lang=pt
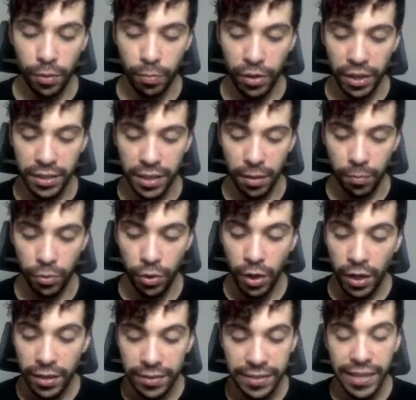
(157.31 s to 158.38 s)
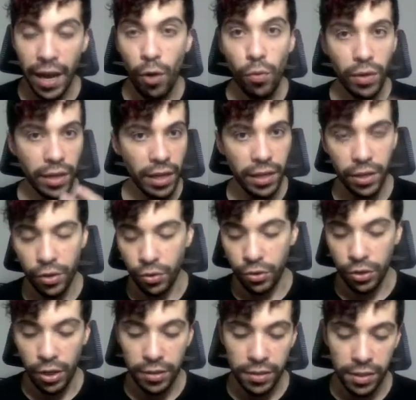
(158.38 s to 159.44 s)
Por exemplo, Cell, que ele criou
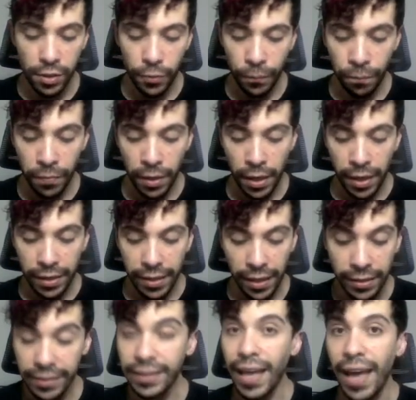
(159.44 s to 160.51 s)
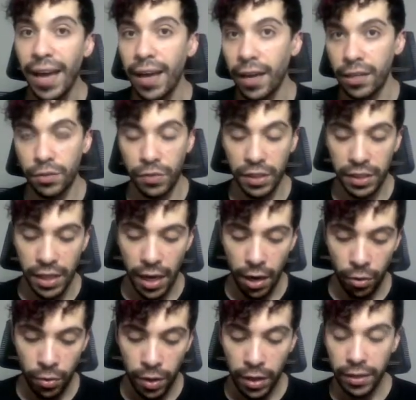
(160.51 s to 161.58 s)
sozinho, tem Terra
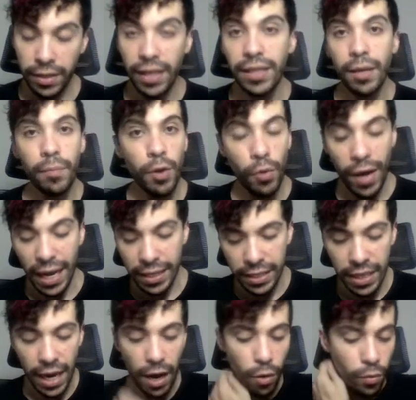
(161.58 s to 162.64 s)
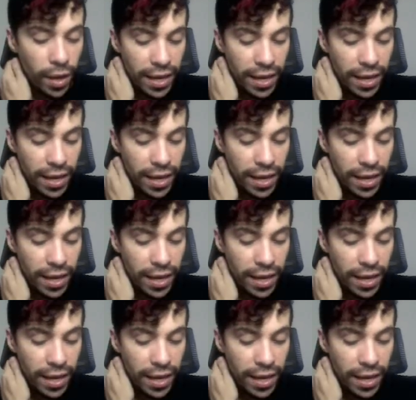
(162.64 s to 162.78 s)
Artificial, tem também o Radial.